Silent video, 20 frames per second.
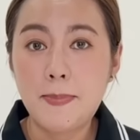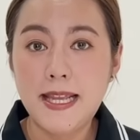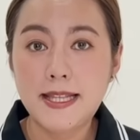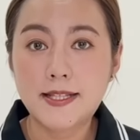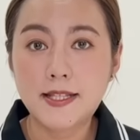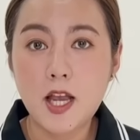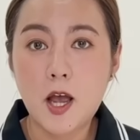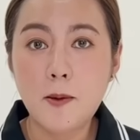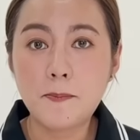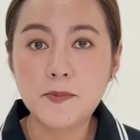
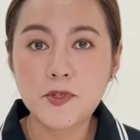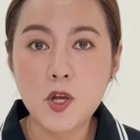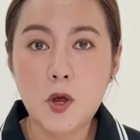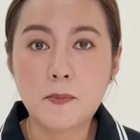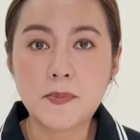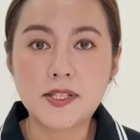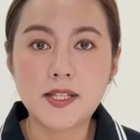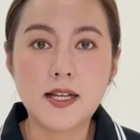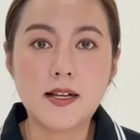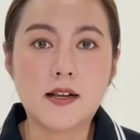ปิดจ็อบจ
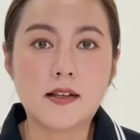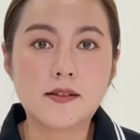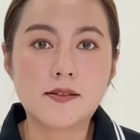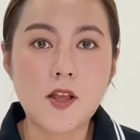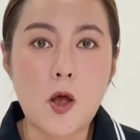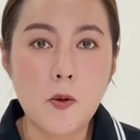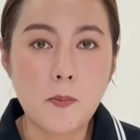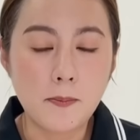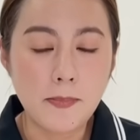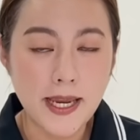บศึก
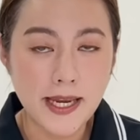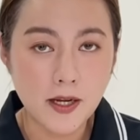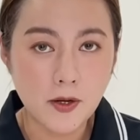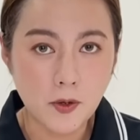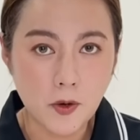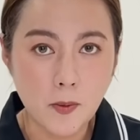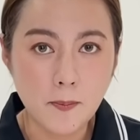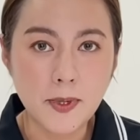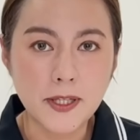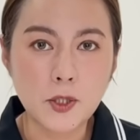สองบิ๊ก
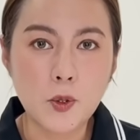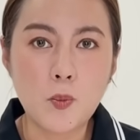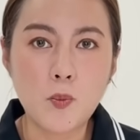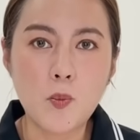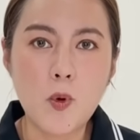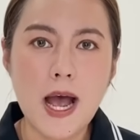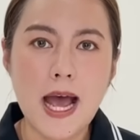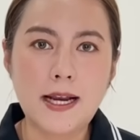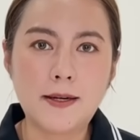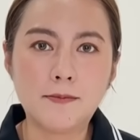กรมปทุม
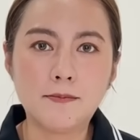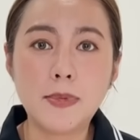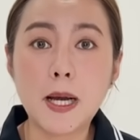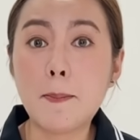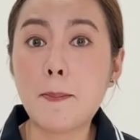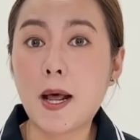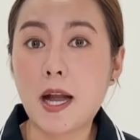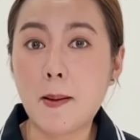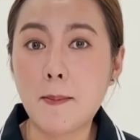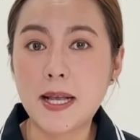วัน
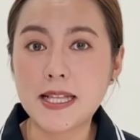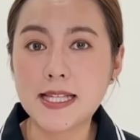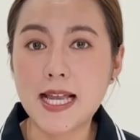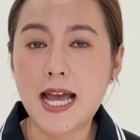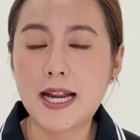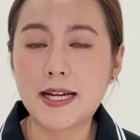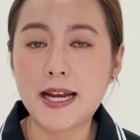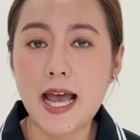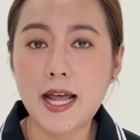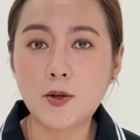เมื่อปรมา
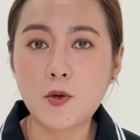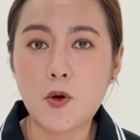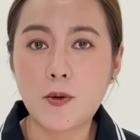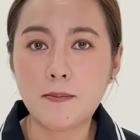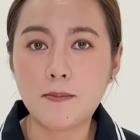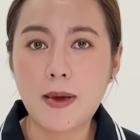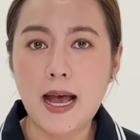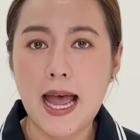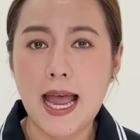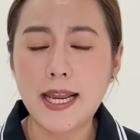จารย์ด้านก
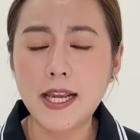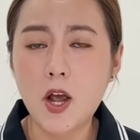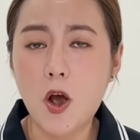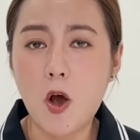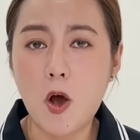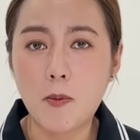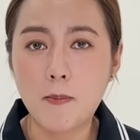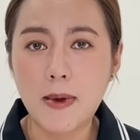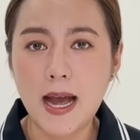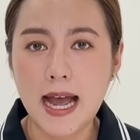ฎหมาย
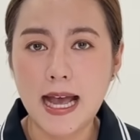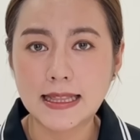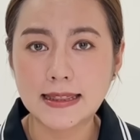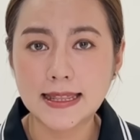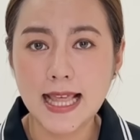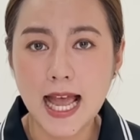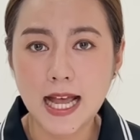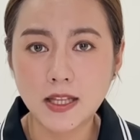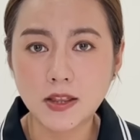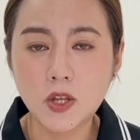ออกมา
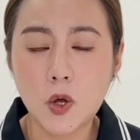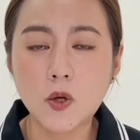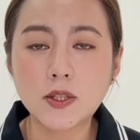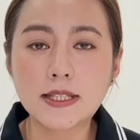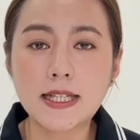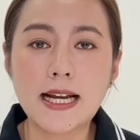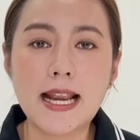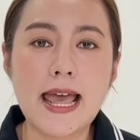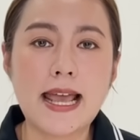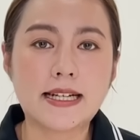ตั้งโต๊ะ
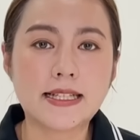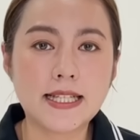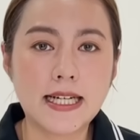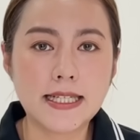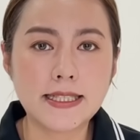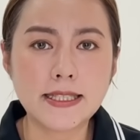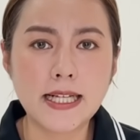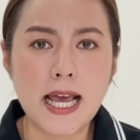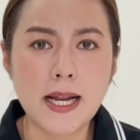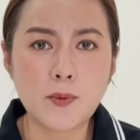แถลง
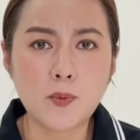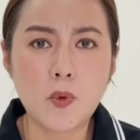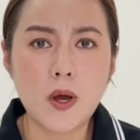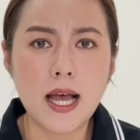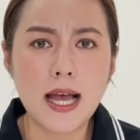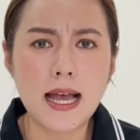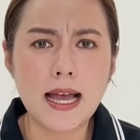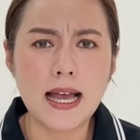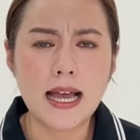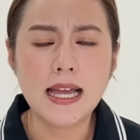ชัดๆ
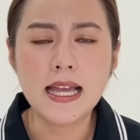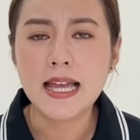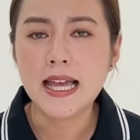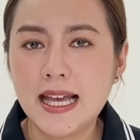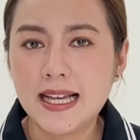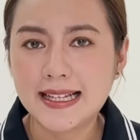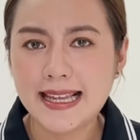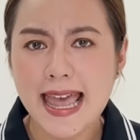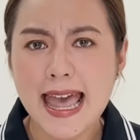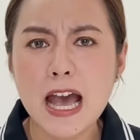ว่า
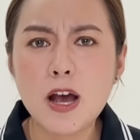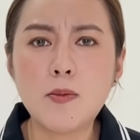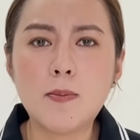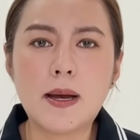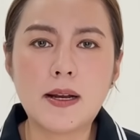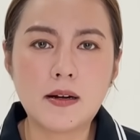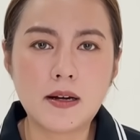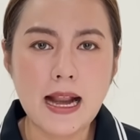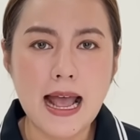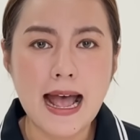แก้ว
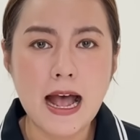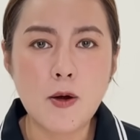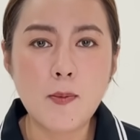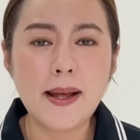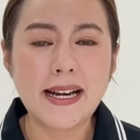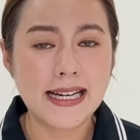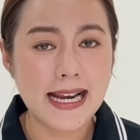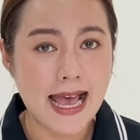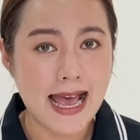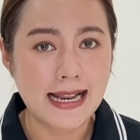มันร้าว
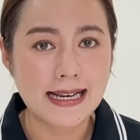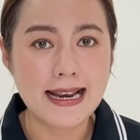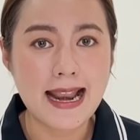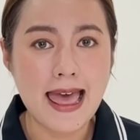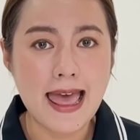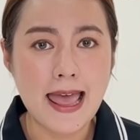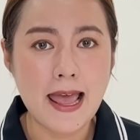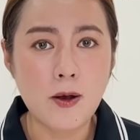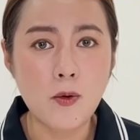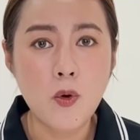มานาน
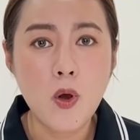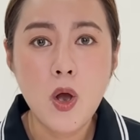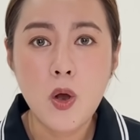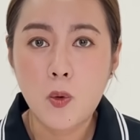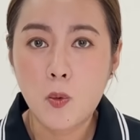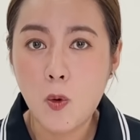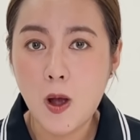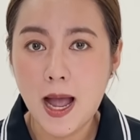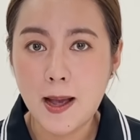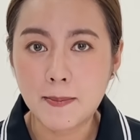แล้ว
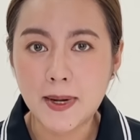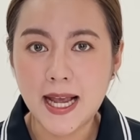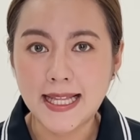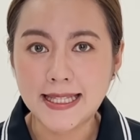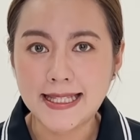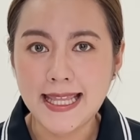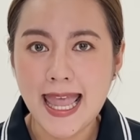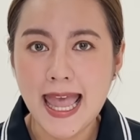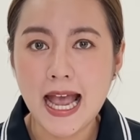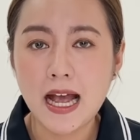ความขั
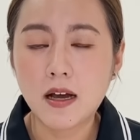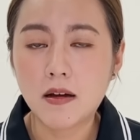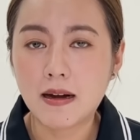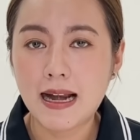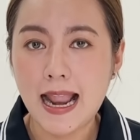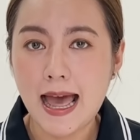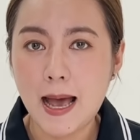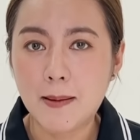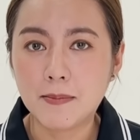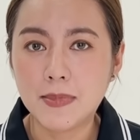ดแย้ง
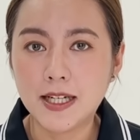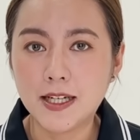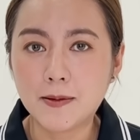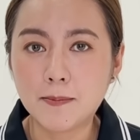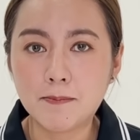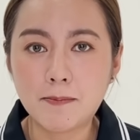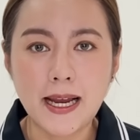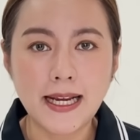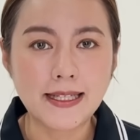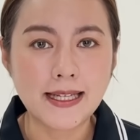ลามลึก
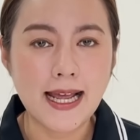ไป